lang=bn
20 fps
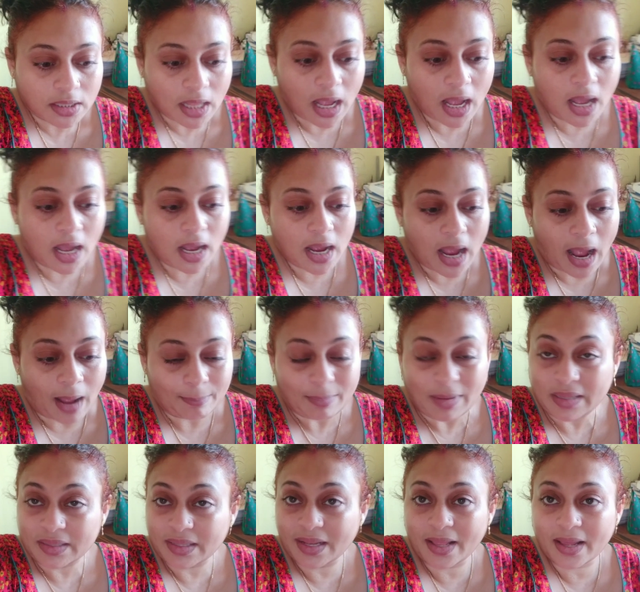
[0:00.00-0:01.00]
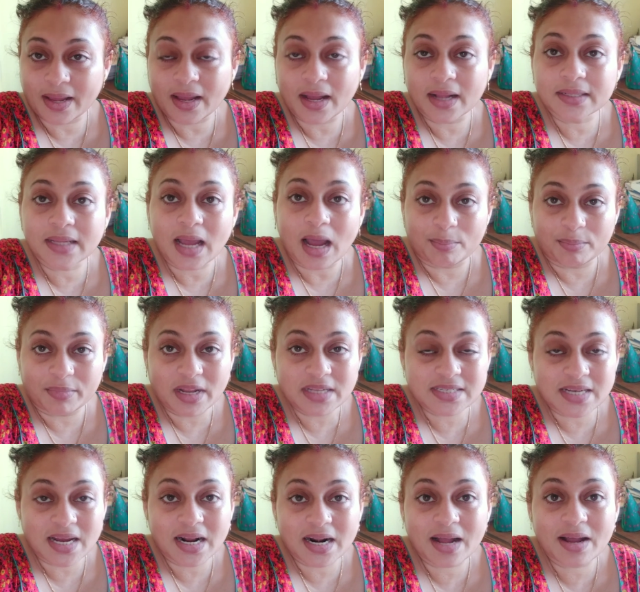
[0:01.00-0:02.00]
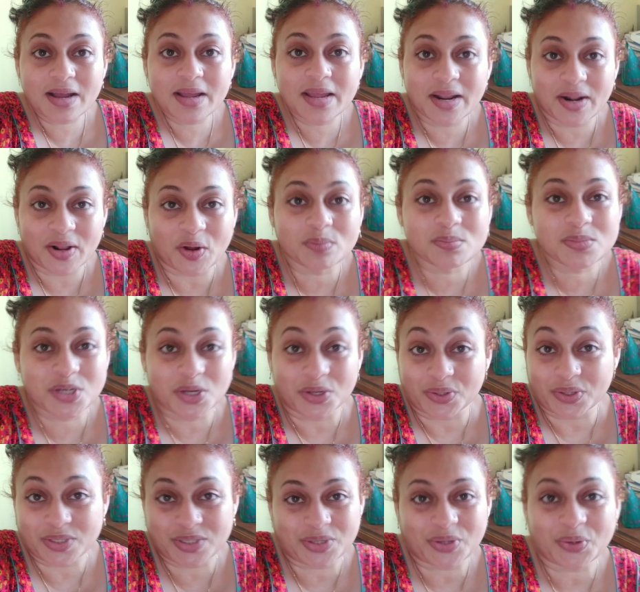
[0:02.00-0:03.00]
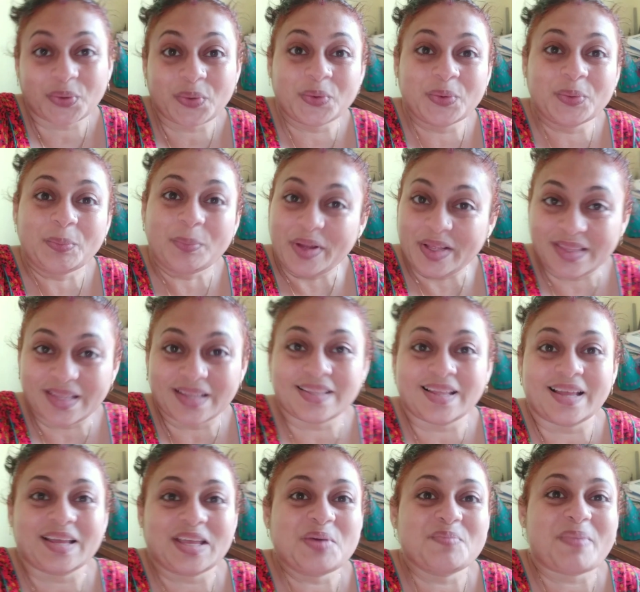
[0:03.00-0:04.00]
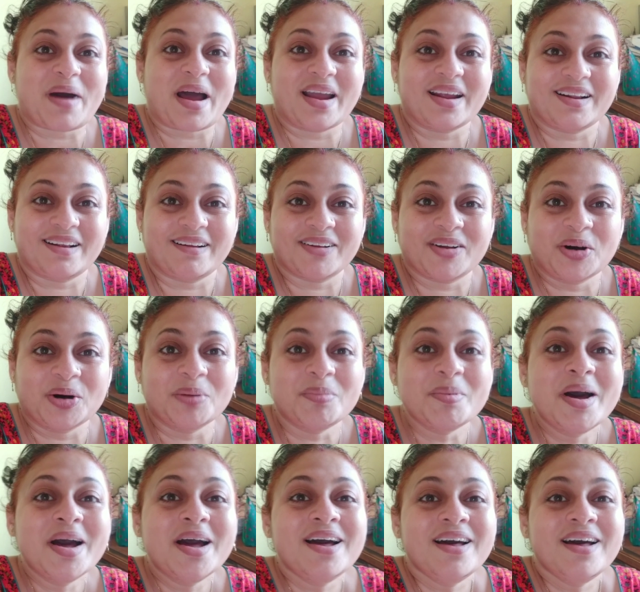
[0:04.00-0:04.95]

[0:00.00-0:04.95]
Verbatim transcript: তা আমাদের এখানে আমরা যারা এরকম ছোট ছোট খুপড়িতে থাকি পায়রার কেউ